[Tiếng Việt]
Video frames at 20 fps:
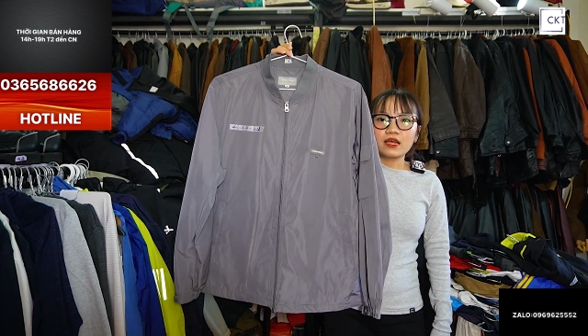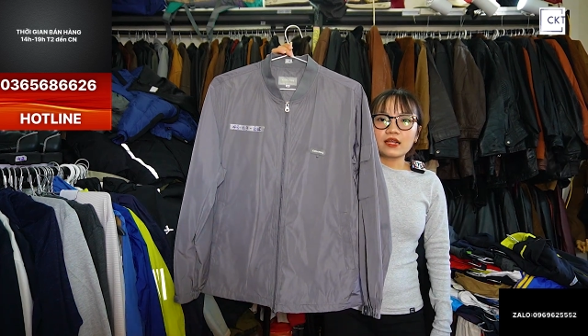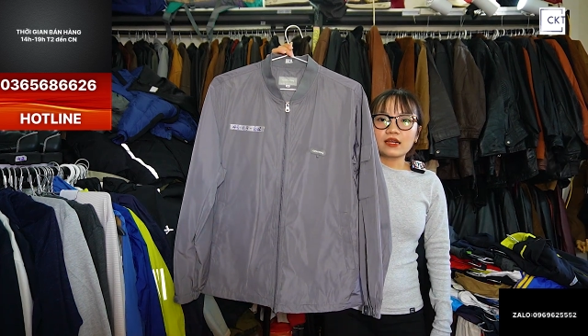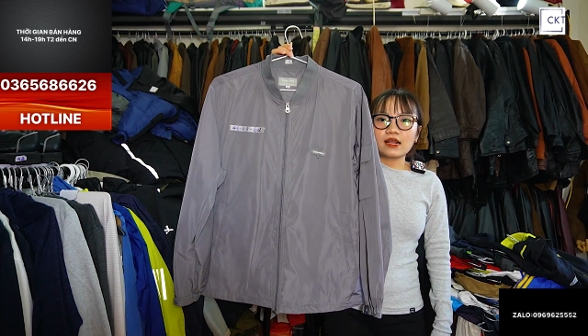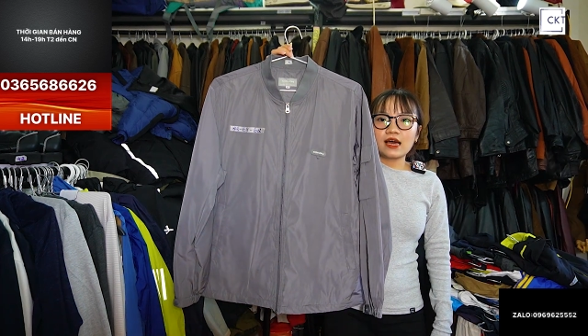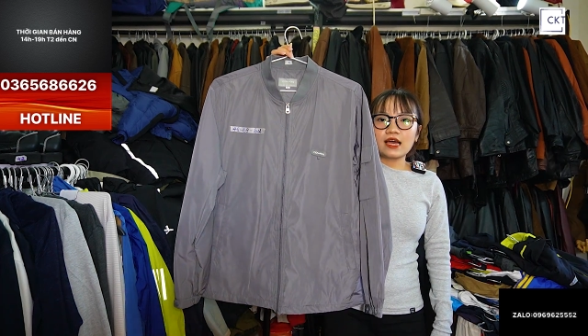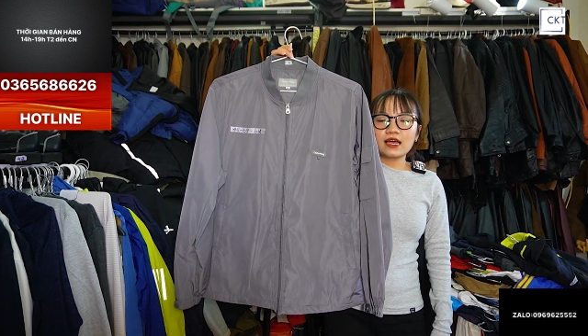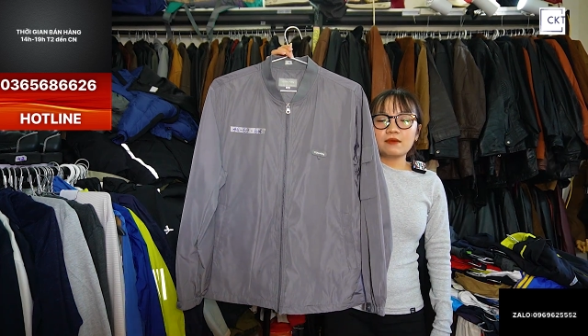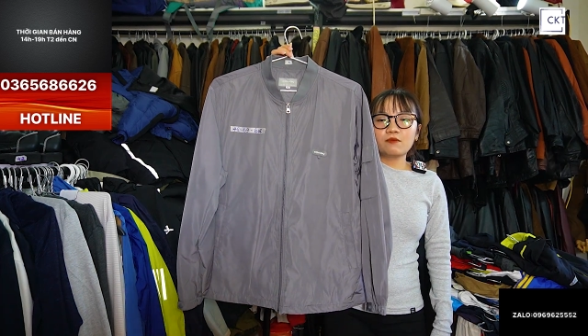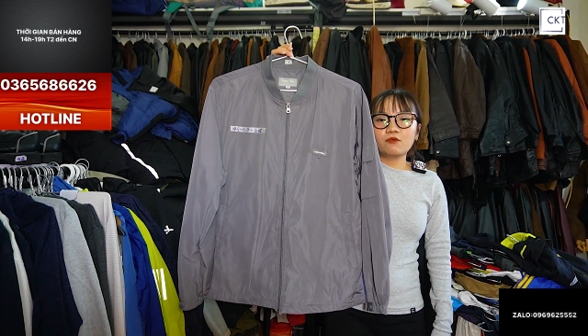
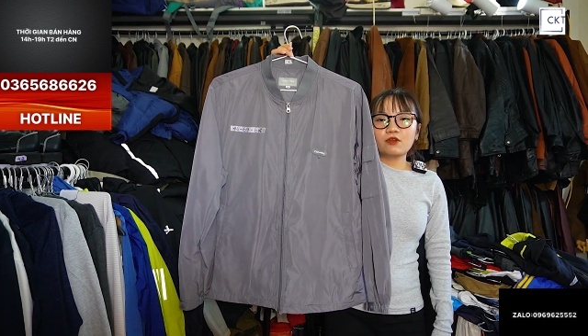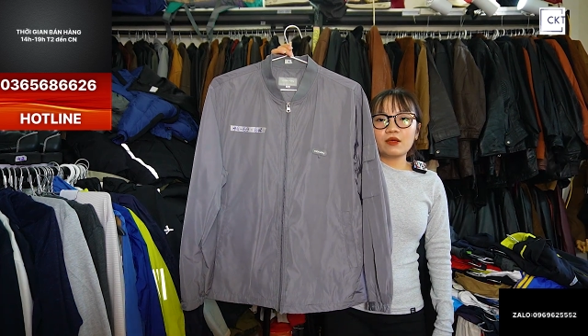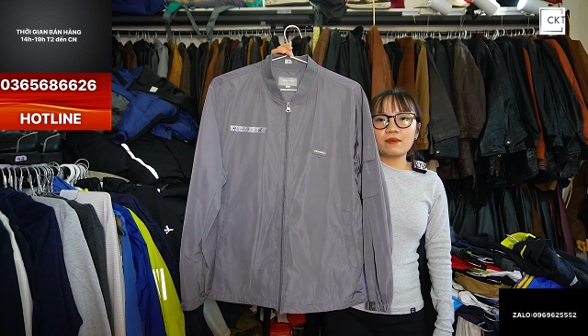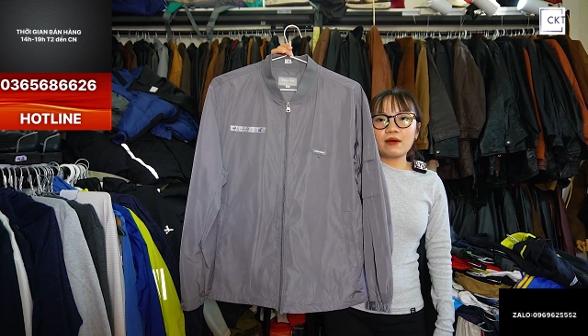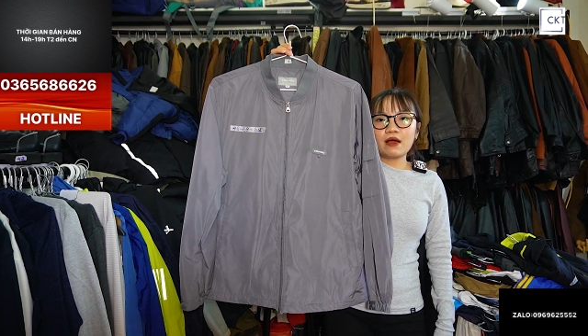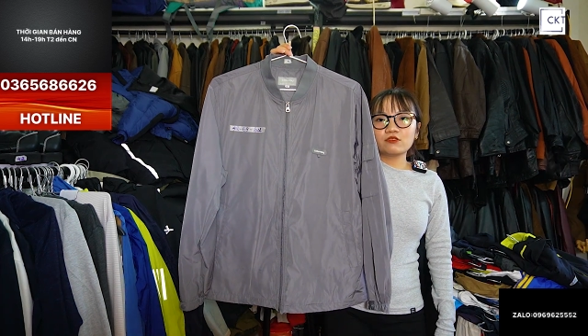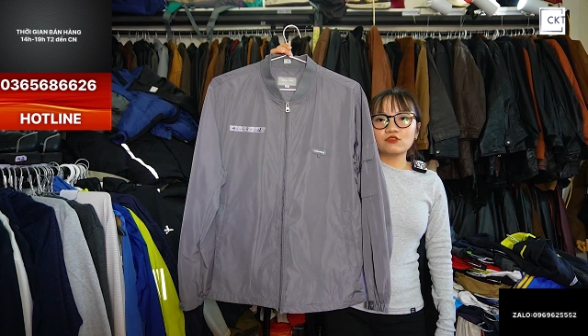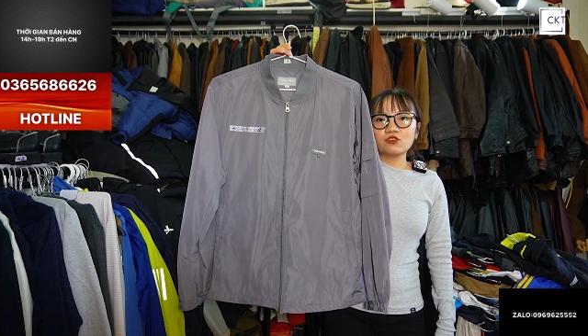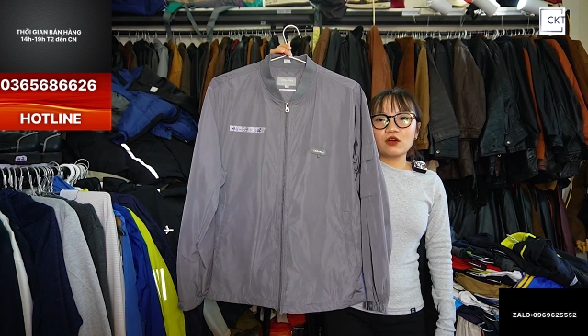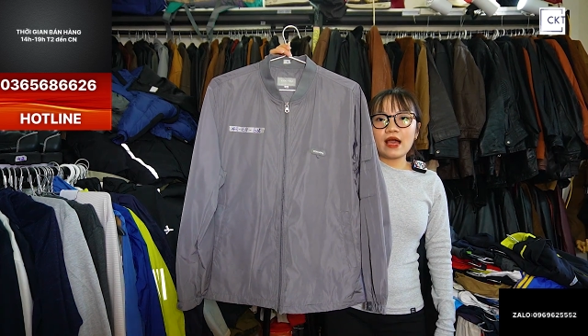Đây, một em
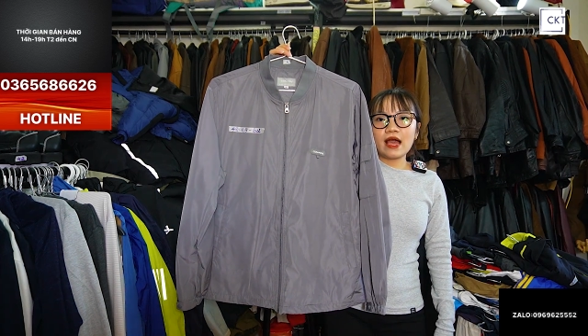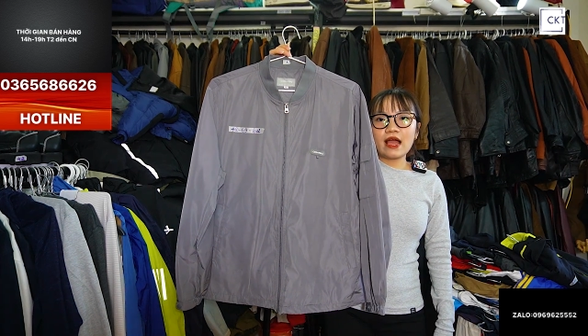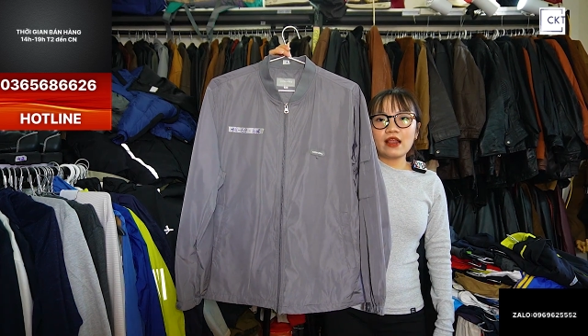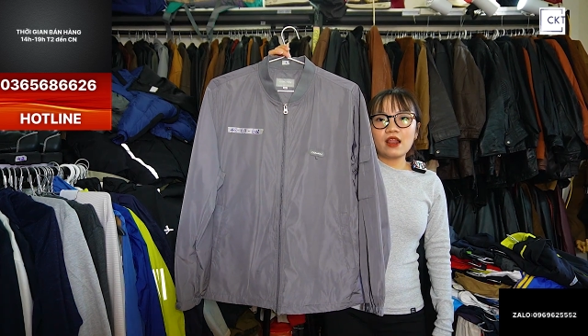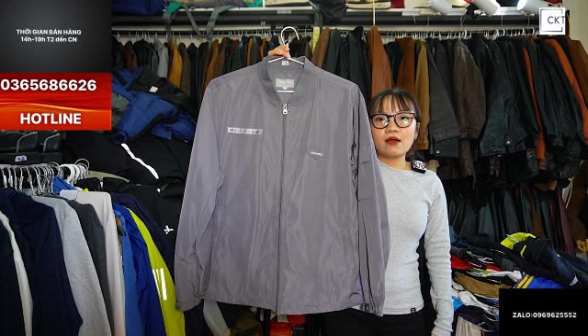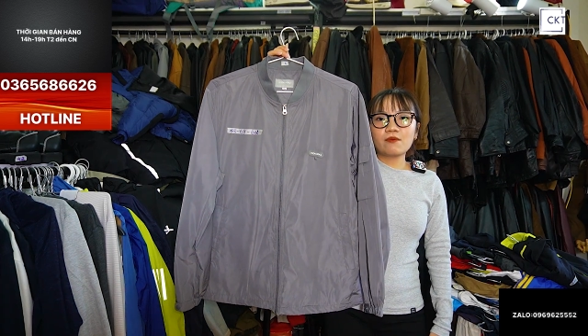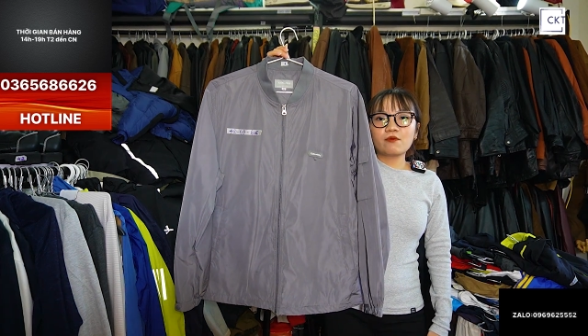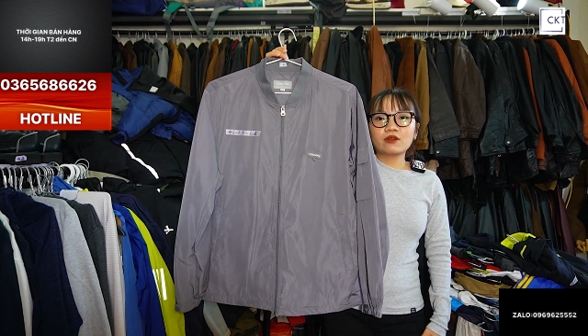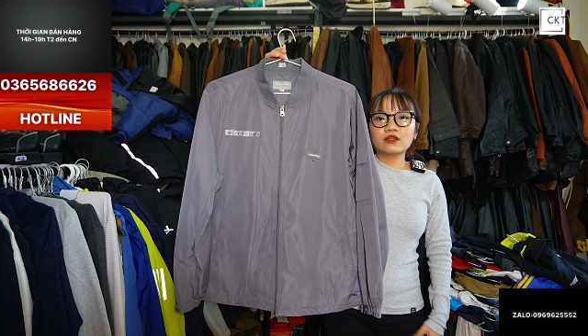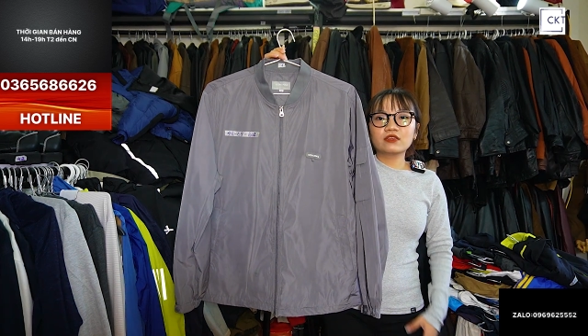áo gió hai
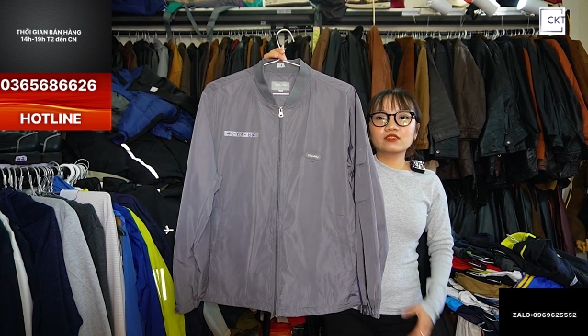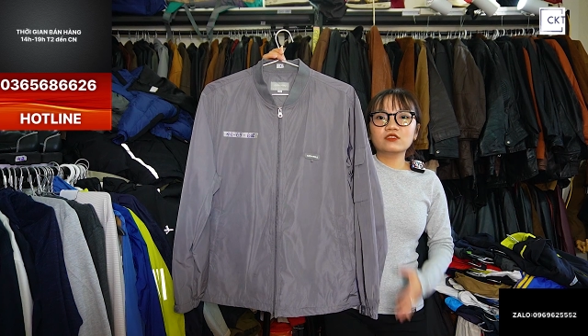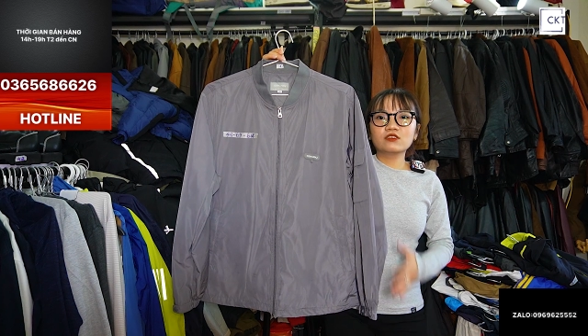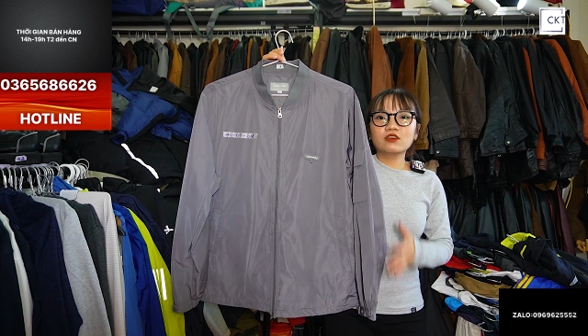lớp con này